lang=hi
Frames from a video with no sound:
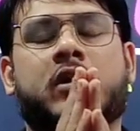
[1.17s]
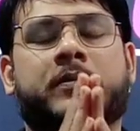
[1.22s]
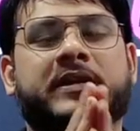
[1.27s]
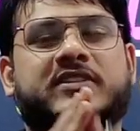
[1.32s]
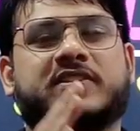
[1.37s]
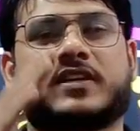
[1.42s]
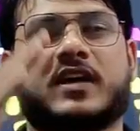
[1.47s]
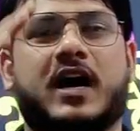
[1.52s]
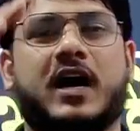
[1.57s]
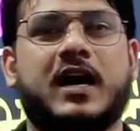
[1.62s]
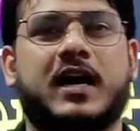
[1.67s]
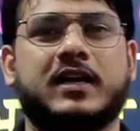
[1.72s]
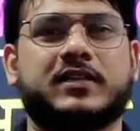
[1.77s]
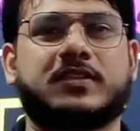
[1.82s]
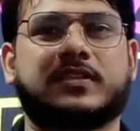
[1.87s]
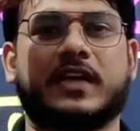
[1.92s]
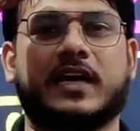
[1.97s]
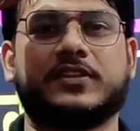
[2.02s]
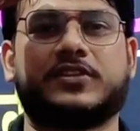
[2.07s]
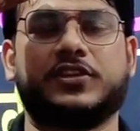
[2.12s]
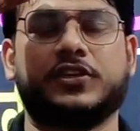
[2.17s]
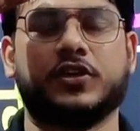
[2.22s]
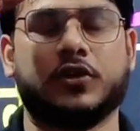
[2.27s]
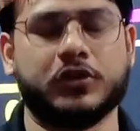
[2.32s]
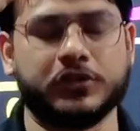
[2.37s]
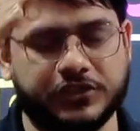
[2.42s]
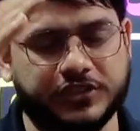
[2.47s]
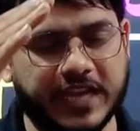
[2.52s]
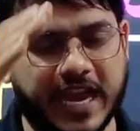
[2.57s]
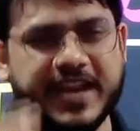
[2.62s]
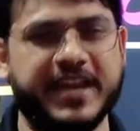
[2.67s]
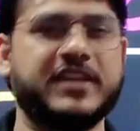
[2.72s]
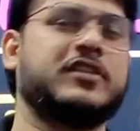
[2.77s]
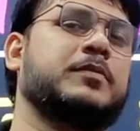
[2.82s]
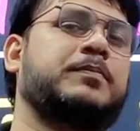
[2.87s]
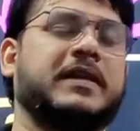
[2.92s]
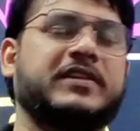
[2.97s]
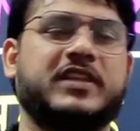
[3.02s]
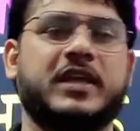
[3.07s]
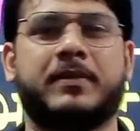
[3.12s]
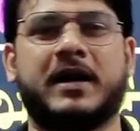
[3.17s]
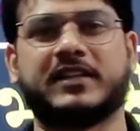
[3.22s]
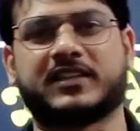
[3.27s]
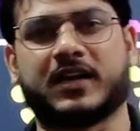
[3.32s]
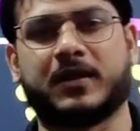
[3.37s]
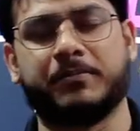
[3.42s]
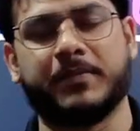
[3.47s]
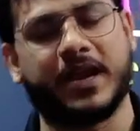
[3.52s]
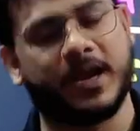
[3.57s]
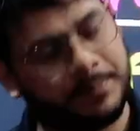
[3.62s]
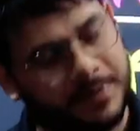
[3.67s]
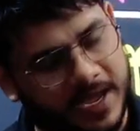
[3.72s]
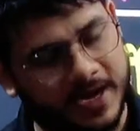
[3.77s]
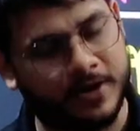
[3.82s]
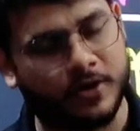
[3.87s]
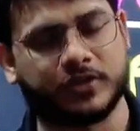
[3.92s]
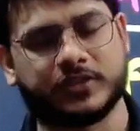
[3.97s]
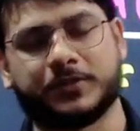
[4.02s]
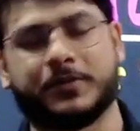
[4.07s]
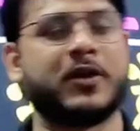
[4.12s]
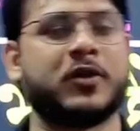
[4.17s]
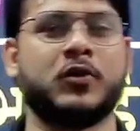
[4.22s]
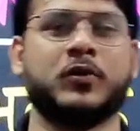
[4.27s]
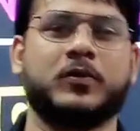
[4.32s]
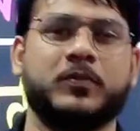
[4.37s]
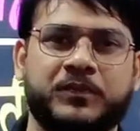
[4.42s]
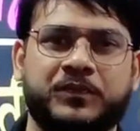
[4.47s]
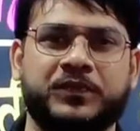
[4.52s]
नमस्कार साथियों जय हिंद बंदे मातरम मेरे प्यारे नौजवानों